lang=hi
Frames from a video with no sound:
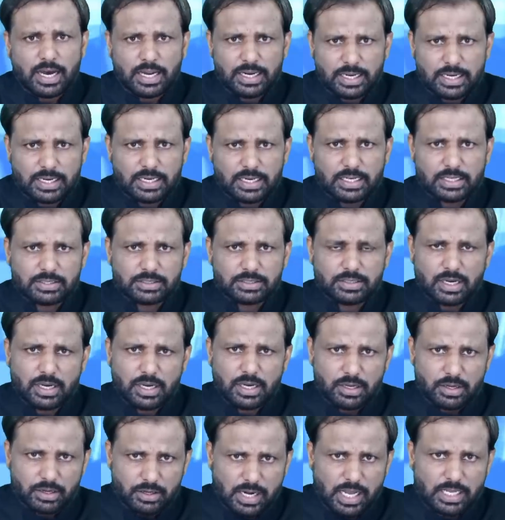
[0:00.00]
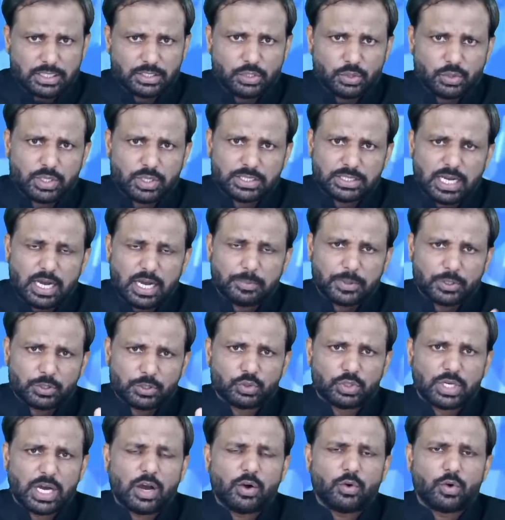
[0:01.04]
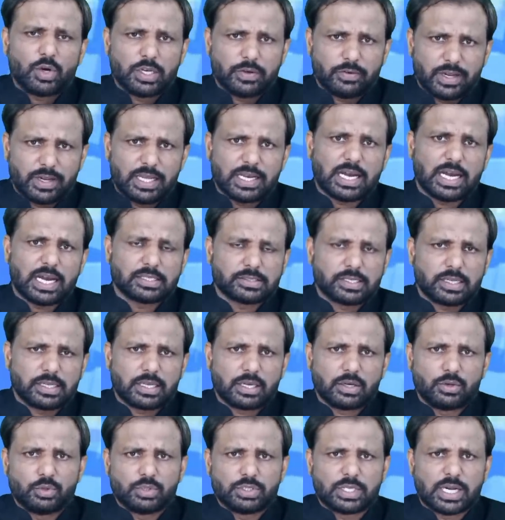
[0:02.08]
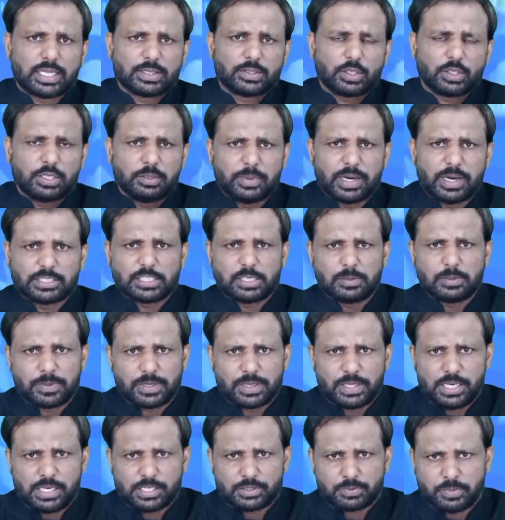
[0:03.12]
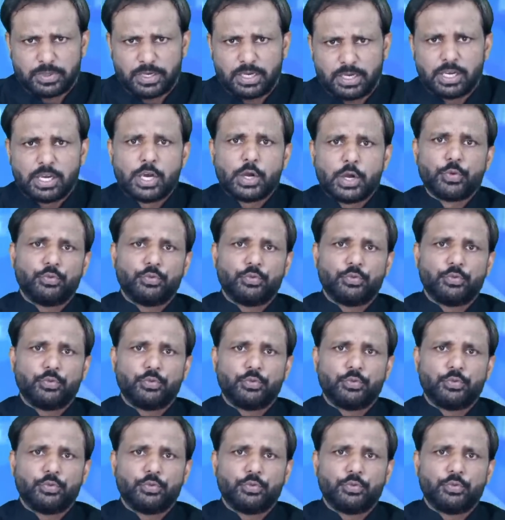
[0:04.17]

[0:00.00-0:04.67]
अलग अलग राज्यों के जहां पर चुनाव होने वाले खास करके गुजरात और हिमाचल प्रदेश में